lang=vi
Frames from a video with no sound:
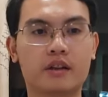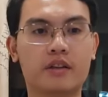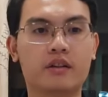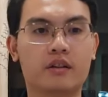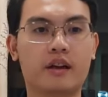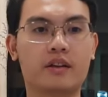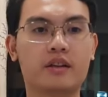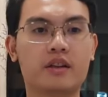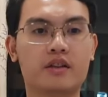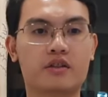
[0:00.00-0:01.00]
Để được
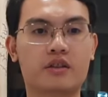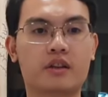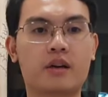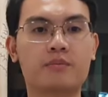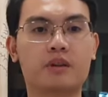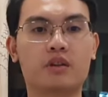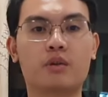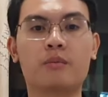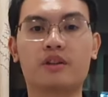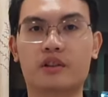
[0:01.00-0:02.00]
lãnh tiền trợ cấp thờ
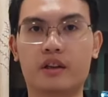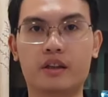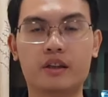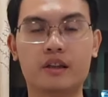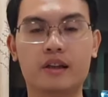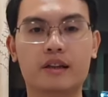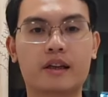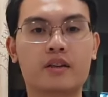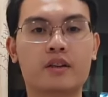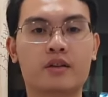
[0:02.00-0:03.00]
cúng liệt sĩ,
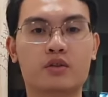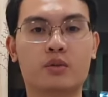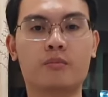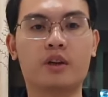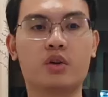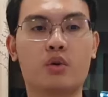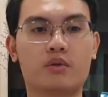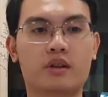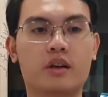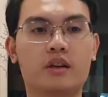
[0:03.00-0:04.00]
cá nhân chuẩn bị
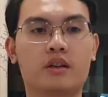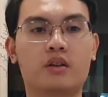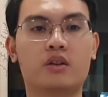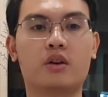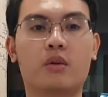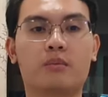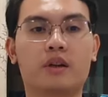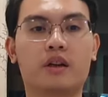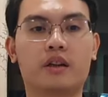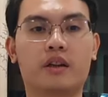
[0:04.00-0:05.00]
hồ sơ gồm
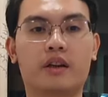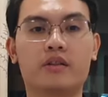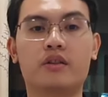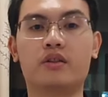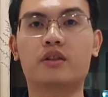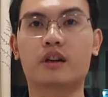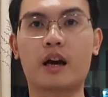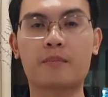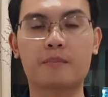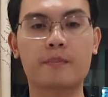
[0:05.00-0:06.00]
đơn đề nghị hưởng trợ
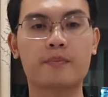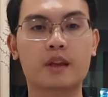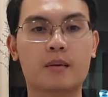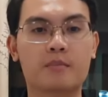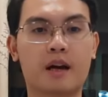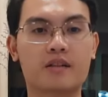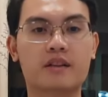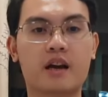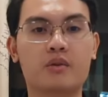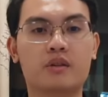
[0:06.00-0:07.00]
cấp, bản
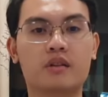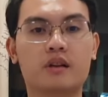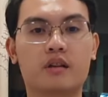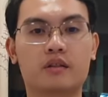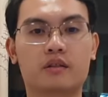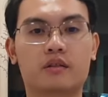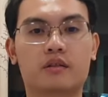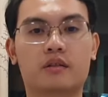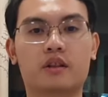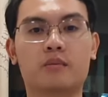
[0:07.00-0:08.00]
sao chứng thực
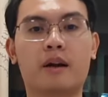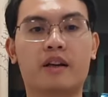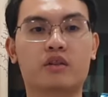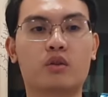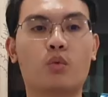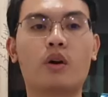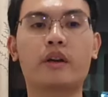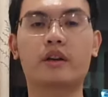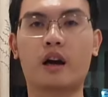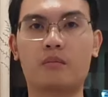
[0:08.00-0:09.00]
từ bàn tổ
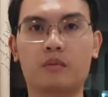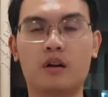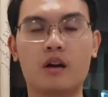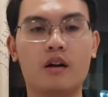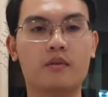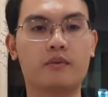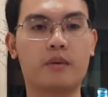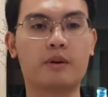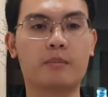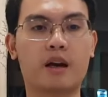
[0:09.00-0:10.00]
quốc ghi công
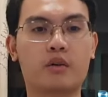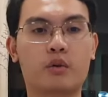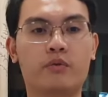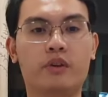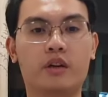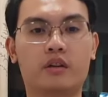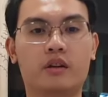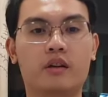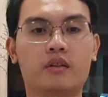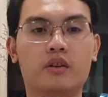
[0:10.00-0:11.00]
và văn bản ủy
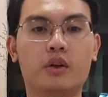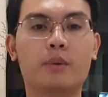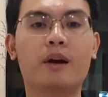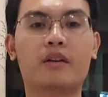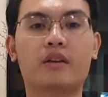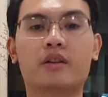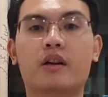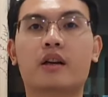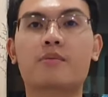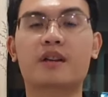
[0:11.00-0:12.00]
viên gửi Ủy ban Nhân
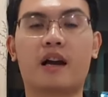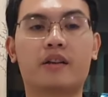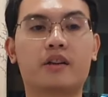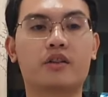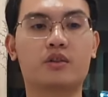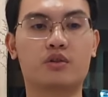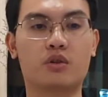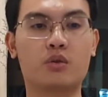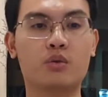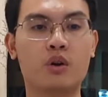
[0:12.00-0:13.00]
dân cấp xã nơi thường
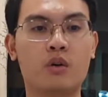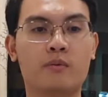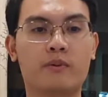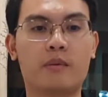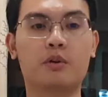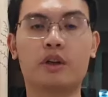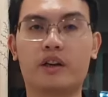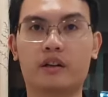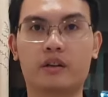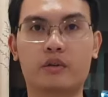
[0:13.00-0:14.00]
trú và bưu
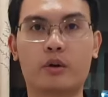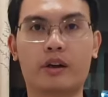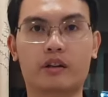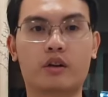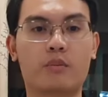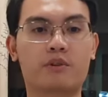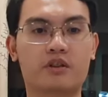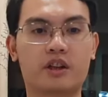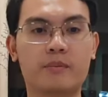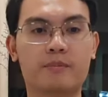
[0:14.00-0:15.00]
điện hoặc nộp
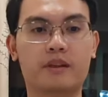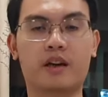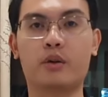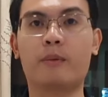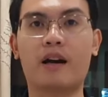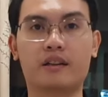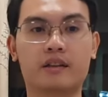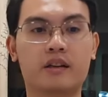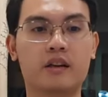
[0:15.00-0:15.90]
trực tiếp tại Ủy ban.